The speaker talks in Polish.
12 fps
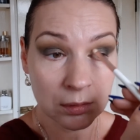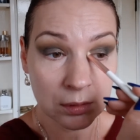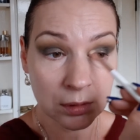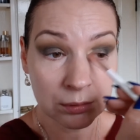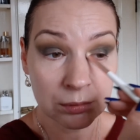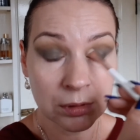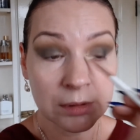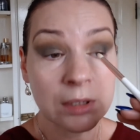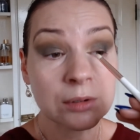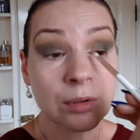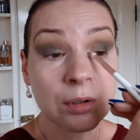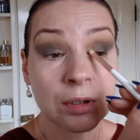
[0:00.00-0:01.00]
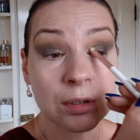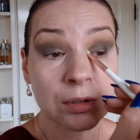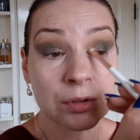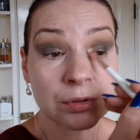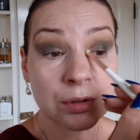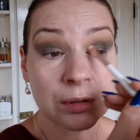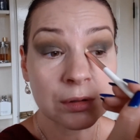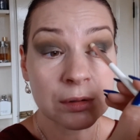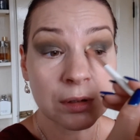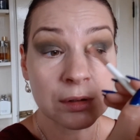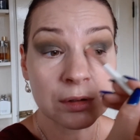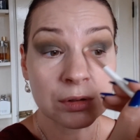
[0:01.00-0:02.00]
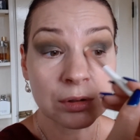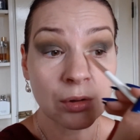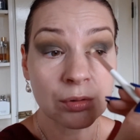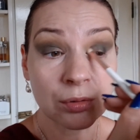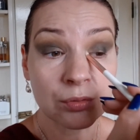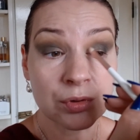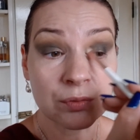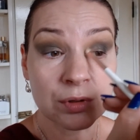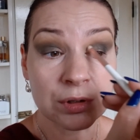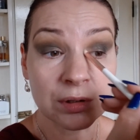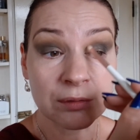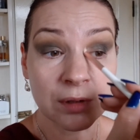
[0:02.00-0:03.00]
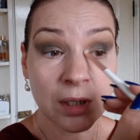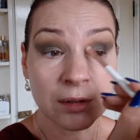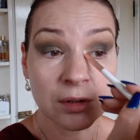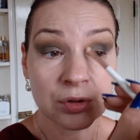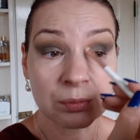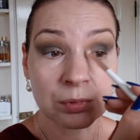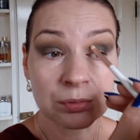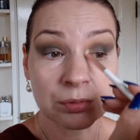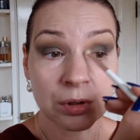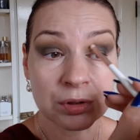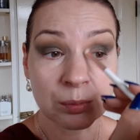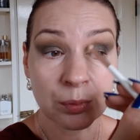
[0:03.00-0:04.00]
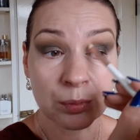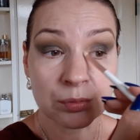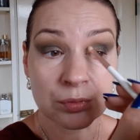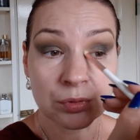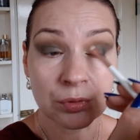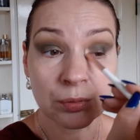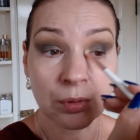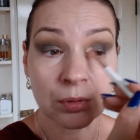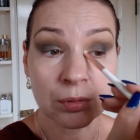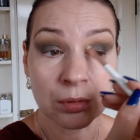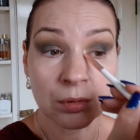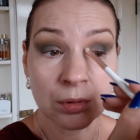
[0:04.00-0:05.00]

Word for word: I tutaj tak trochę jeszcze na ten zielony oczywiście wiatr, żeby tutaj się połączyło.